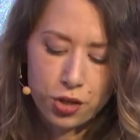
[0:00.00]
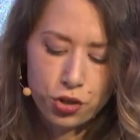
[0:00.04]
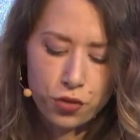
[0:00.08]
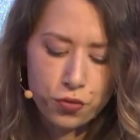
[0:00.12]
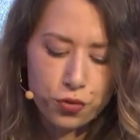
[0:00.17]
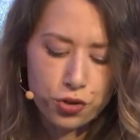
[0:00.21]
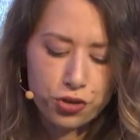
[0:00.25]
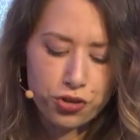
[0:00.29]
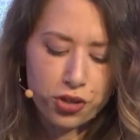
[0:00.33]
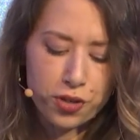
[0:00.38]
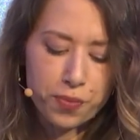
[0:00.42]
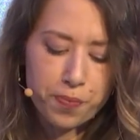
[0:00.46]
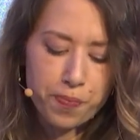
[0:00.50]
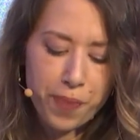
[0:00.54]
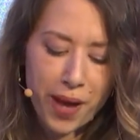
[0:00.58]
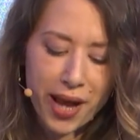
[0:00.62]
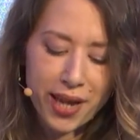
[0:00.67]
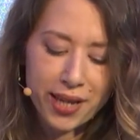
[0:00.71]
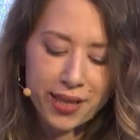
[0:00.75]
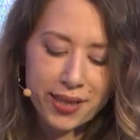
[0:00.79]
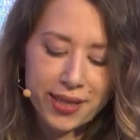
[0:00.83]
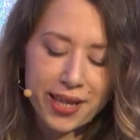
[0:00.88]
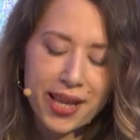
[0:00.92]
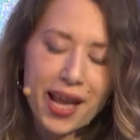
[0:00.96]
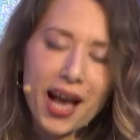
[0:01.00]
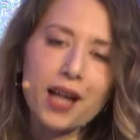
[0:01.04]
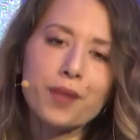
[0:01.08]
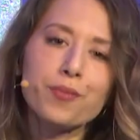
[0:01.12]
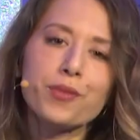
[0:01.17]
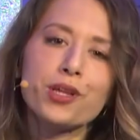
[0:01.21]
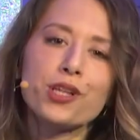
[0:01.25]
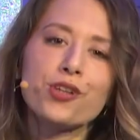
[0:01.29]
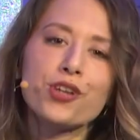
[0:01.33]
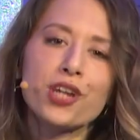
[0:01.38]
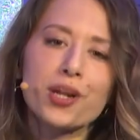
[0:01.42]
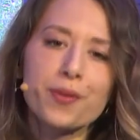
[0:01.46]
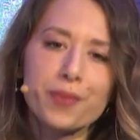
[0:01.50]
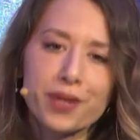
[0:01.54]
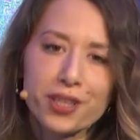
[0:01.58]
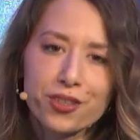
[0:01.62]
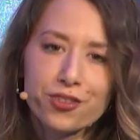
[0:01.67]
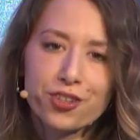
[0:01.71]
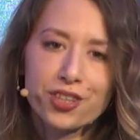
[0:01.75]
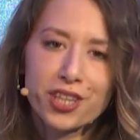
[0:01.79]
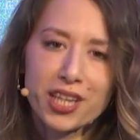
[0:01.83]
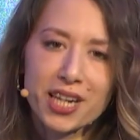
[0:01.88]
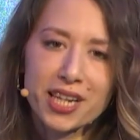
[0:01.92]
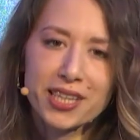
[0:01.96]
dovuto in parte al
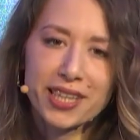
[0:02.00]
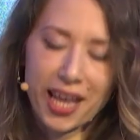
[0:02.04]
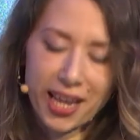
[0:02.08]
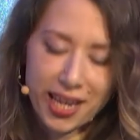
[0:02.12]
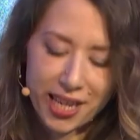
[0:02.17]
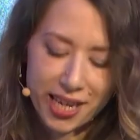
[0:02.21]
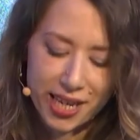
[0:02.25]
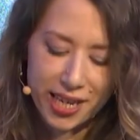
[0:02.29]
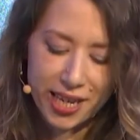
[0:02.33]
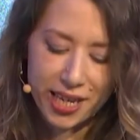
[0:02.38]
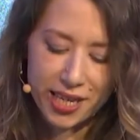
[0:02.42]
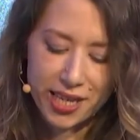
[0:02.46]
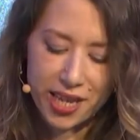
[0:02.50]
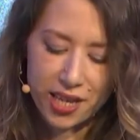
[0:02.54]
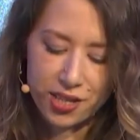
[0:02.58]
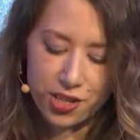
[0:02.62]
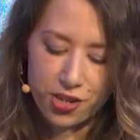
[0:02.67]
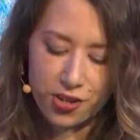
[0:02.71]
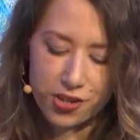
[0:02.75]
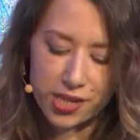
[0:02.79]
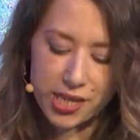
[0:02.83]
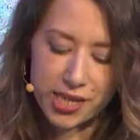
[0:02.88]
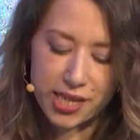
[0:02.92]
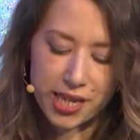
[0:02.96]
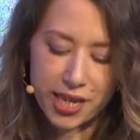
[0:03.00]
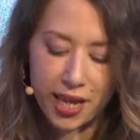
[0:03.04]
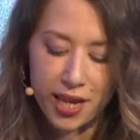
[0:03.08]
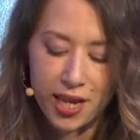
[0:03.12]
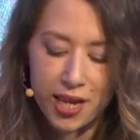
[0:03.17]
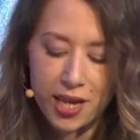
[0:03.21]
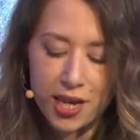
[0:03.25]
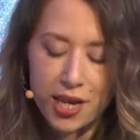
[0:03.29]
miglioramento delle tecniche diagnostiche